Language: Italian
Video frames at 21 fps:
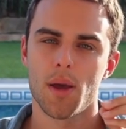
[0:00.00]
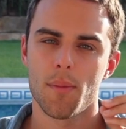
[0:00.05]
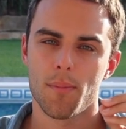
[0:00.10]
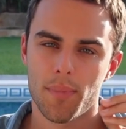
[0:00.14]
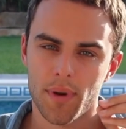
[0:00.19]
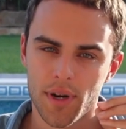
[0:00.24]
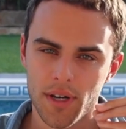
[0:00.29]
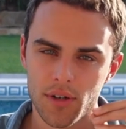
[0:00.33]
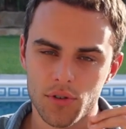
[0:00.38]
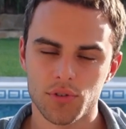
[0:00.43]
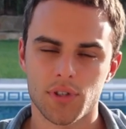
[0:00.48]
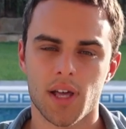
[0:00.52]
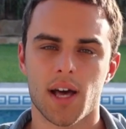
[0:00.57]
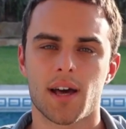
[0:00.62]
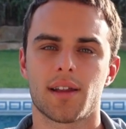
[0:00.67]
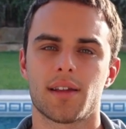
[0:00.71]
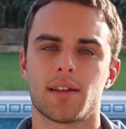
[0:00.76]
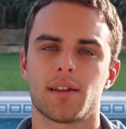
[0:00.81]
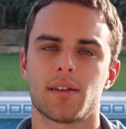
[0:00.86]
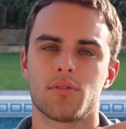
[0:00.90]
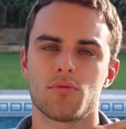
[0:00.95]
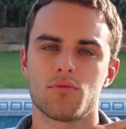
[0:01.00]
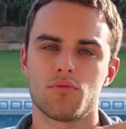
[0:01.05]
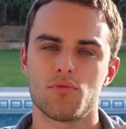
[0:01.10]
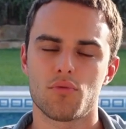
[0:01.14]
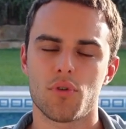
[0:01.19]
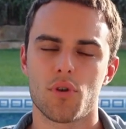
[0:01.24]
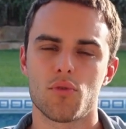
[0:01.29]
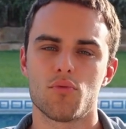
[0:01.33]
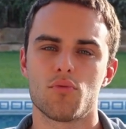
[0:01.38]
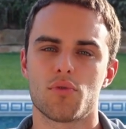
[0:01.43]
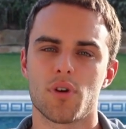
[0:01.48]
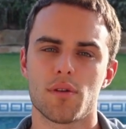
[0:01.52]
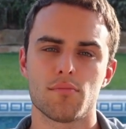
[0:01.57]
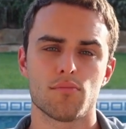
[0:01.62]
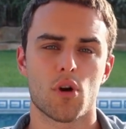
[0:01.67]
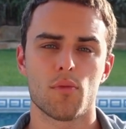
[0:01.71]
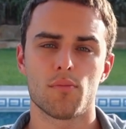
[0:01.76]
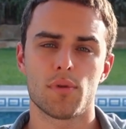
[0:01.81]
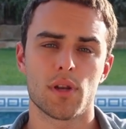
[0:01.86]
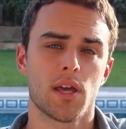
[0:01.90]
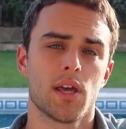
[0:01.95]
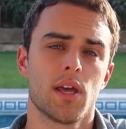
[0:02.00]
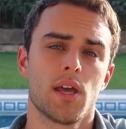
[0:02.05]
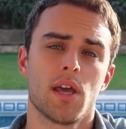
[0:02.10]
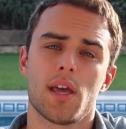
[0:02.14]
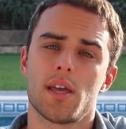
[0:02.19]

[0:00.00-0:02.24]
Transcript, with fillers: prenotare un qualunque immobile